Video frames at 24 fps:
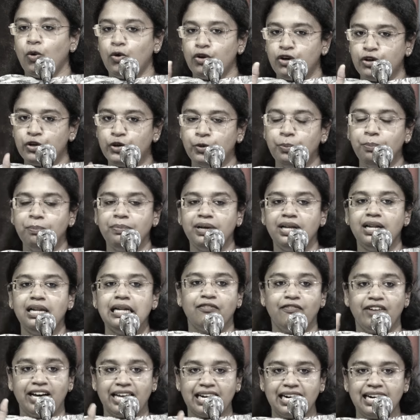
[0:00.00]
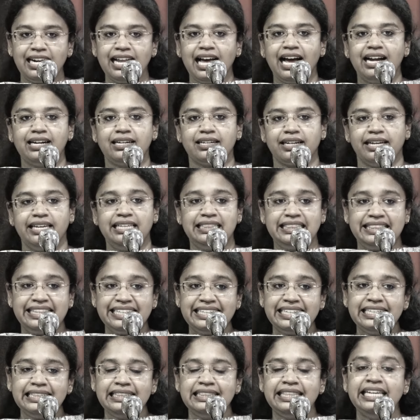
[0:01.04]
ஒரு கும்பல் வரலாற்றை
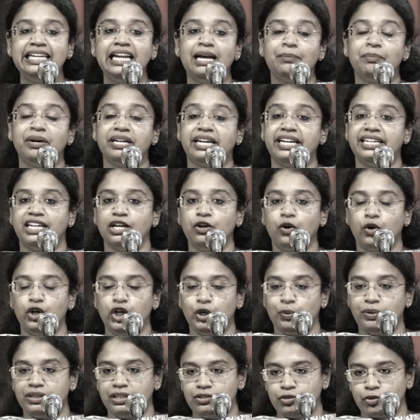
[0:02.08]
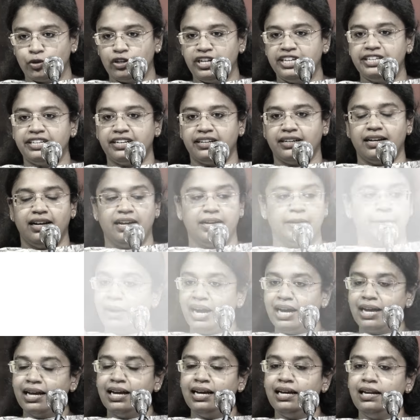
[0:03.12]
திருத்தி நம்ம கிட்ட கொண்டு வந்து சொல்லிட்டு இருக்காங்க
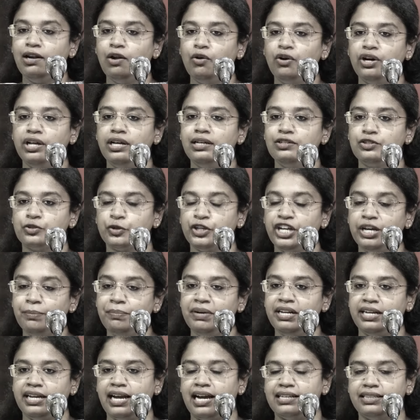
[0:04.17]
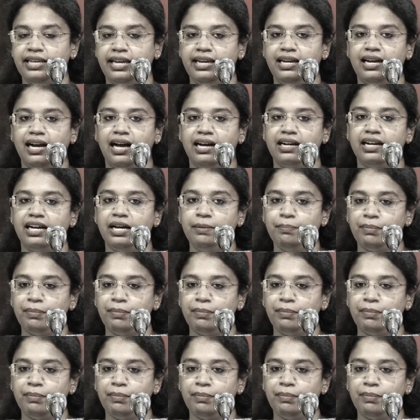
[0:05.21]
மக்களோட சுயமரியாதைக்காக